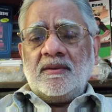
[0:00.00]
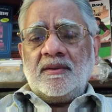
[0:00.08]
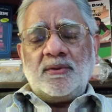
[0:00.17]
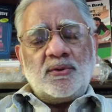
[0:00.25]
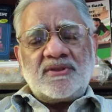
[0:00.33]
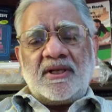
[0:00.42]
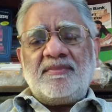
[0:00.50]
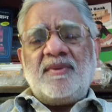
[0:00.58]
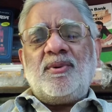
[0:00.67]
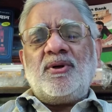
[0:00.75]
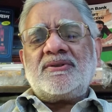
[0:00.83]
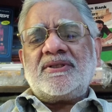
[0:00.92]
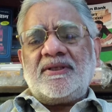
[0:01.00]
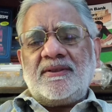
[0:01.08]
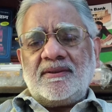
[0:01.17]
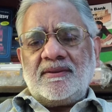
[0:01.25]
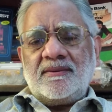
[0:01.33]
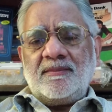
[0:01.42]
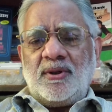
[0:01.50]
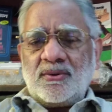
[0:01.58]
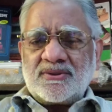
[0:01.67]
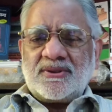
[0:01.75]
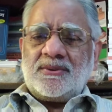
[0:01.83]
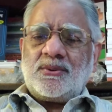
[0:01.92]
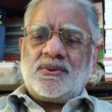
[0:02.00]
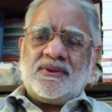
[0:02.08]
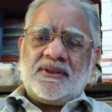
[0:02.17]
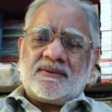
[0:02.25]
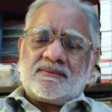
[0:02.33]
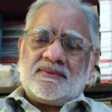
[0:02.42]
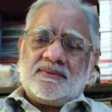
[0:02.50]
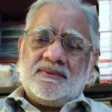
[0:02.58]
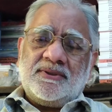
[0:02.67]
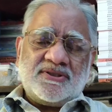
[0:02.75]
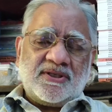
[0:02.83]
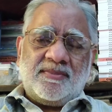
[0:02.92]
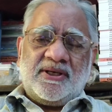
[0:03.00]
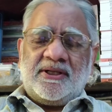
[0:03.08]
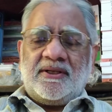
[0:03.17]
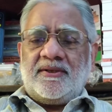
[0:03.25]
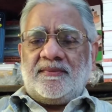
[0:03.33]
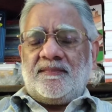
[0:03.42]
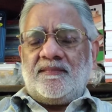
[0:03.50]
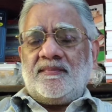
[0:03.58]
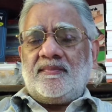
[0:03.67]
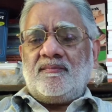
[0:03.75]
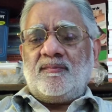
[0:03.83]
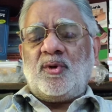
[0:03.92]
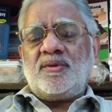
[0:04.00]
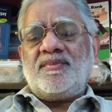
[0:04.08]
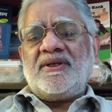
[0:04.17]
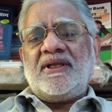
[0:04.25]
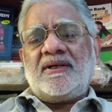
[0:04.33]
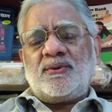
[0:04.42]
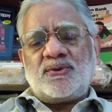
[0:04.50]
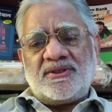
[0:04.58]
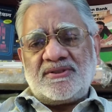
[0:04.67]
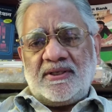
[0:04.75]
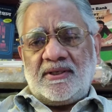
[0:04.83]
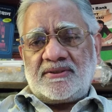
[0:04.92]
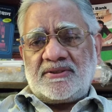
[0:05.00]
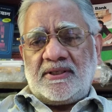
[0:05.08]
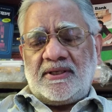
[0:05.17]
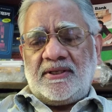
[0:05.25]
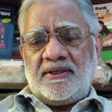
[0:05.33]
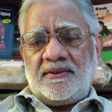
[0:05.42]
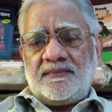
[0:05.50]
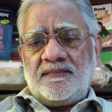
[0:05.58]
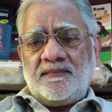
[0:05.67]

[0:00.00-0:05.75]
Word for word: हिंदुस्तान में बहुत से बहुत से धुरंधर टीचर बैठे हैं बहुत बढ़िया कोचिंग सेंटर चल रहे हैं